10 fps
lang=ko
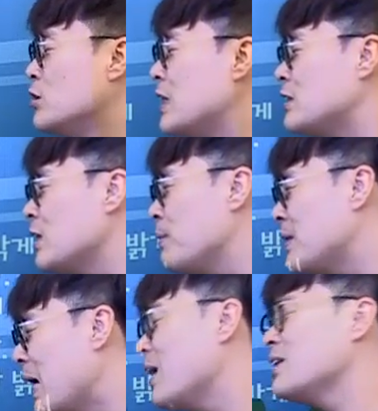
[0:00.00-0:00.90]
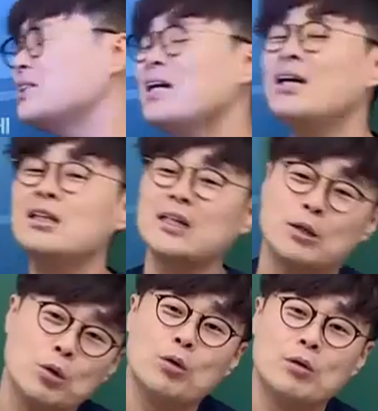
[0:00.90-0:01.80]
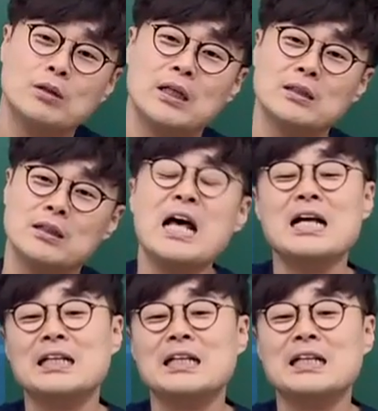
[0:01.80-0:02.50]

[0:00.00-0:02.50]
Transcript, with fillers: 문제점이 딱 생기더라도 생기더